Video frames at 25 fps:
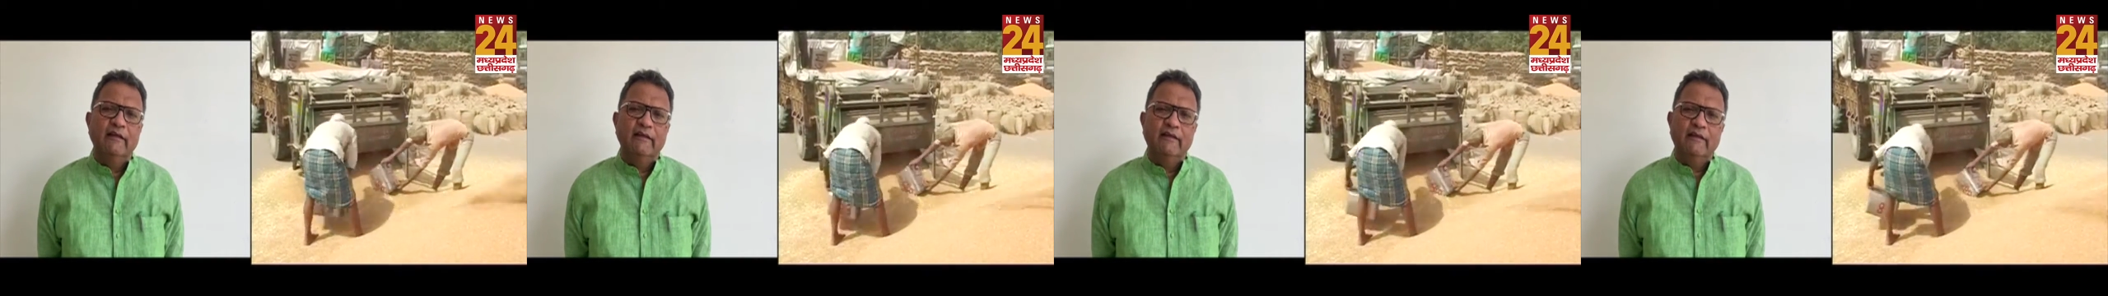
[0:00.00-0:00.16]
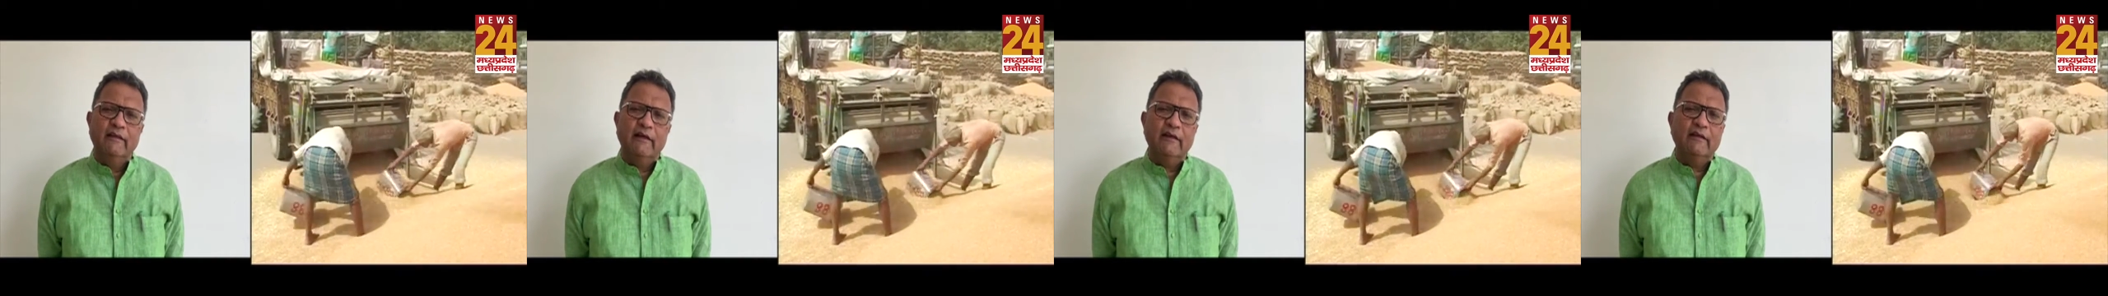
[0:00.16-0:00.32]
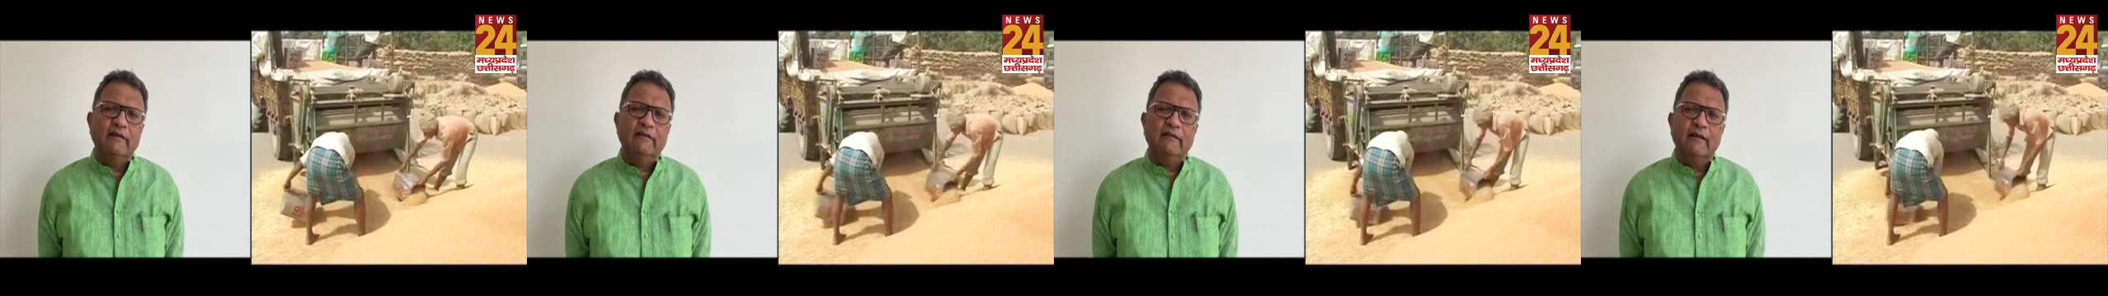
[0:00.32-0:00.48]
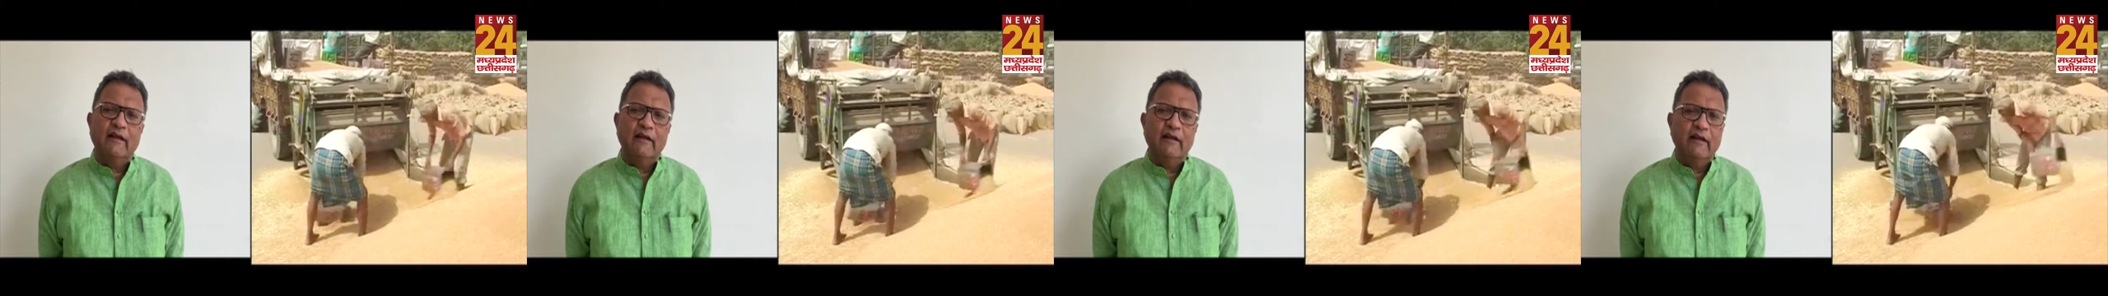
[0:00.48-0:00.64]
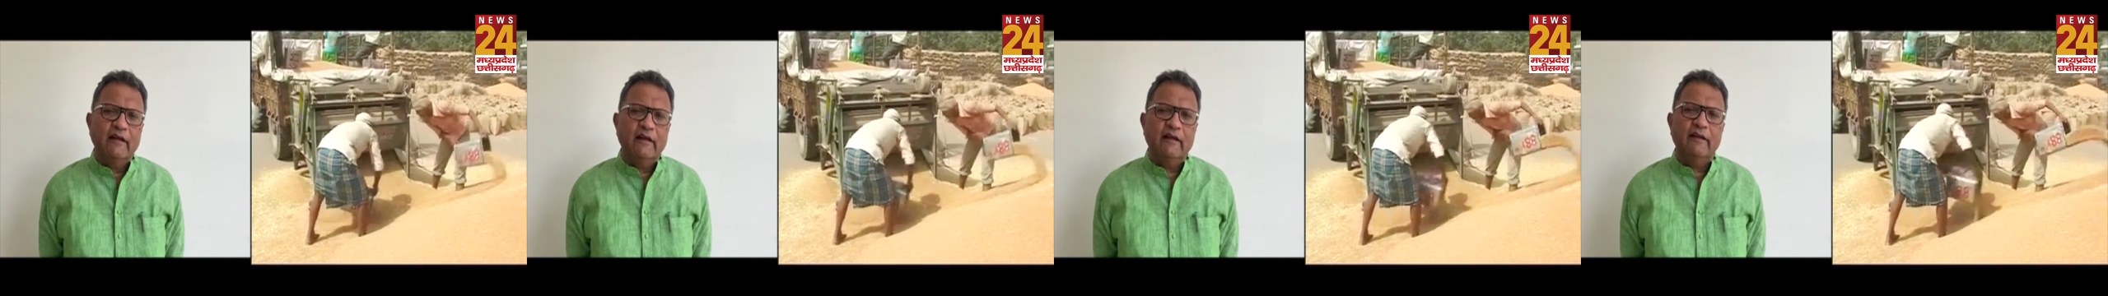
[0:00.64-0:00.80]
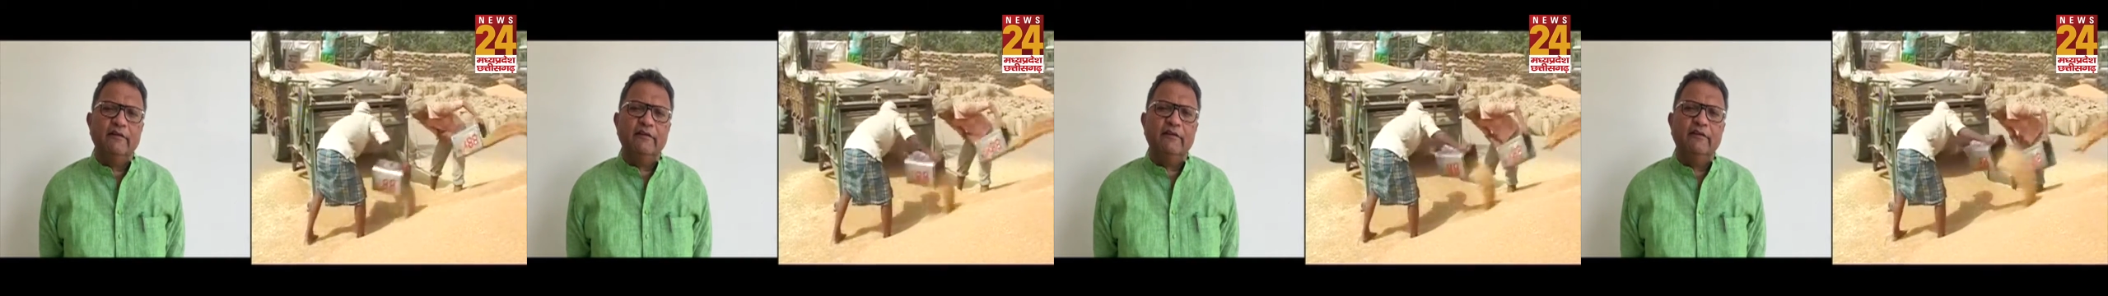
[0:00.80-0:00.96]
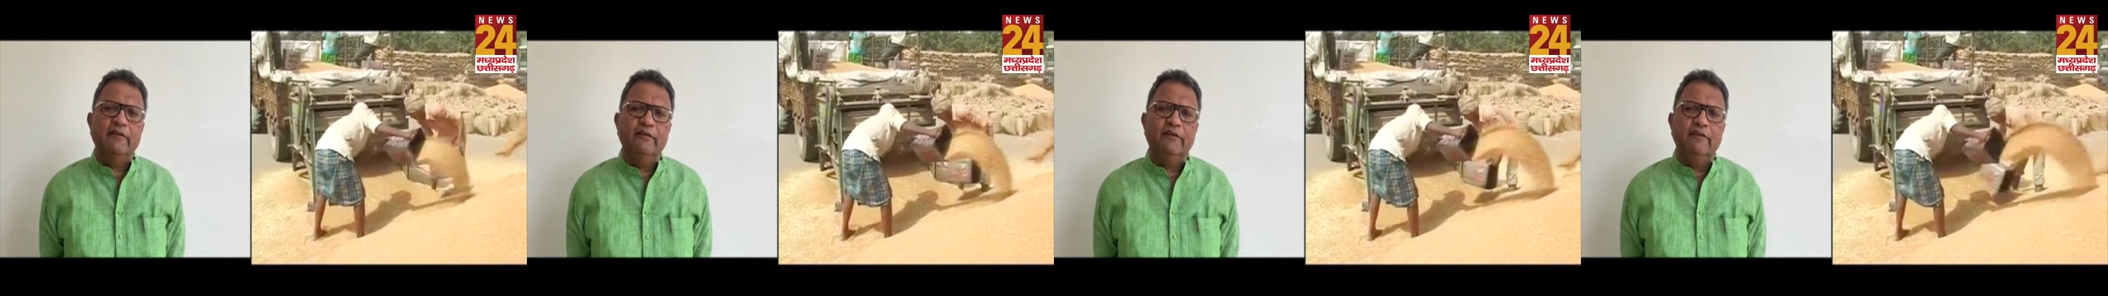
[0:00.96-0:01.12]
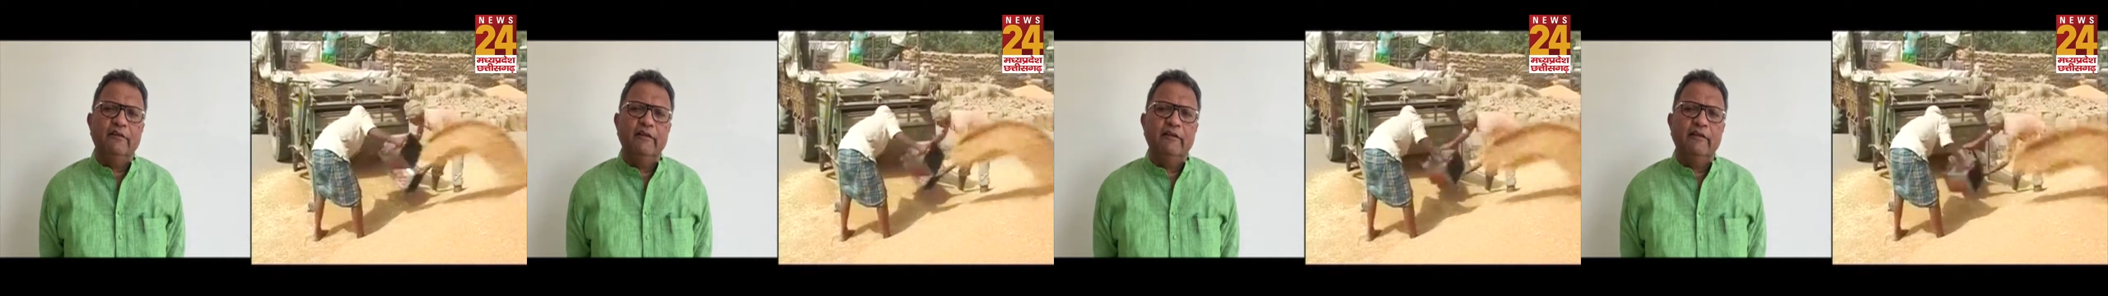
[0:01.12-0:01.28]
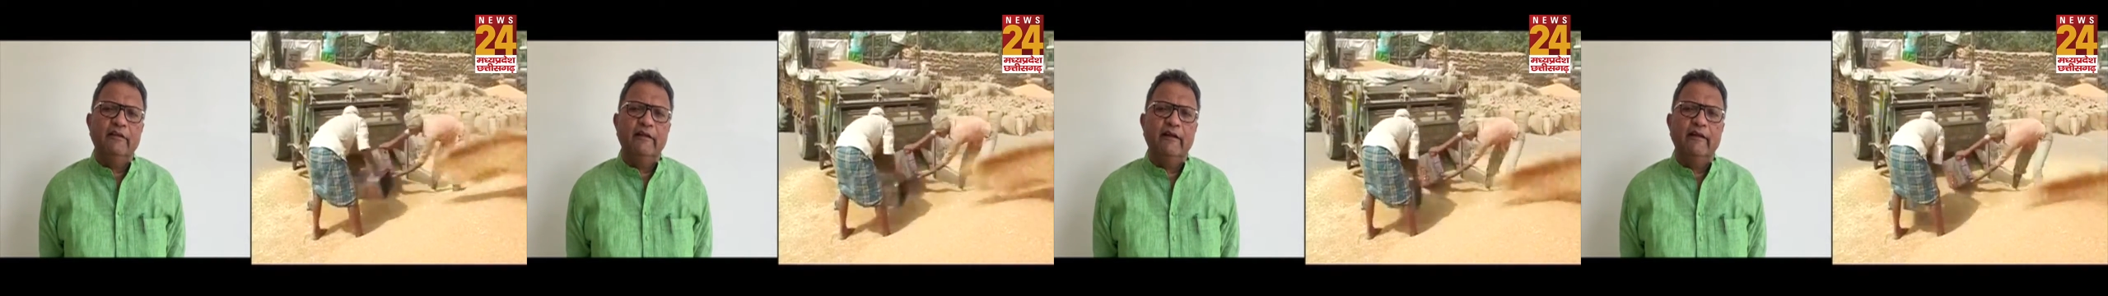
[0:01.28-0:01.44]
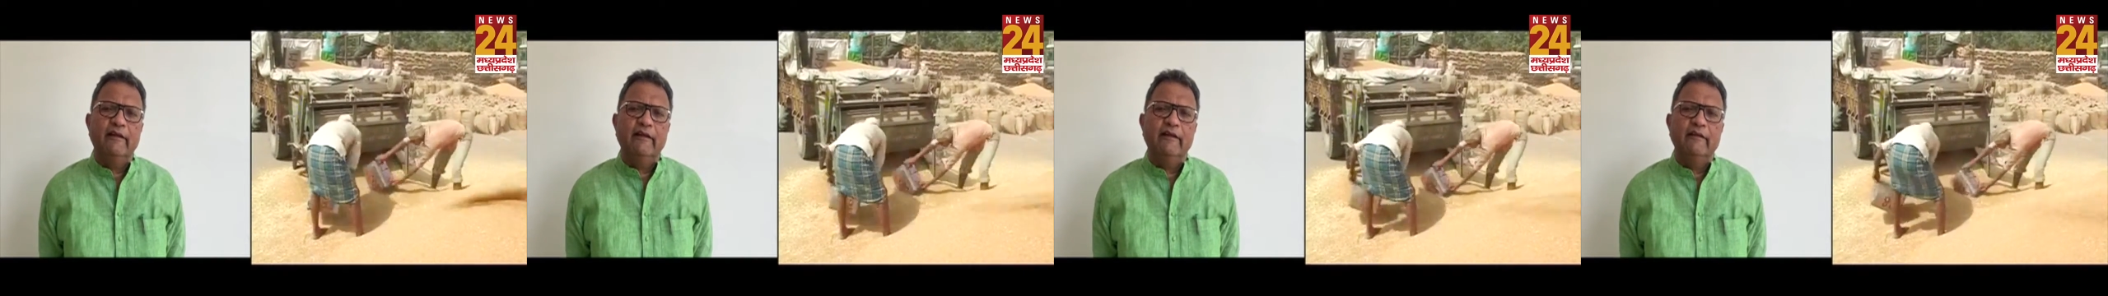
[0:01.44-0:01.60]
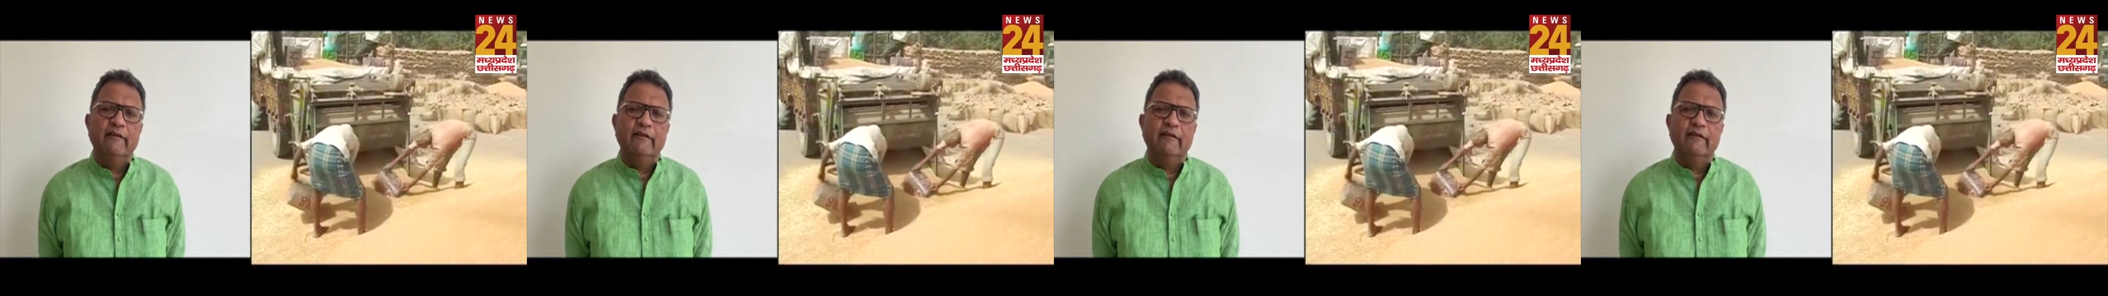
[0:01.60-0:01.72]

यह संघर्ष की जीत है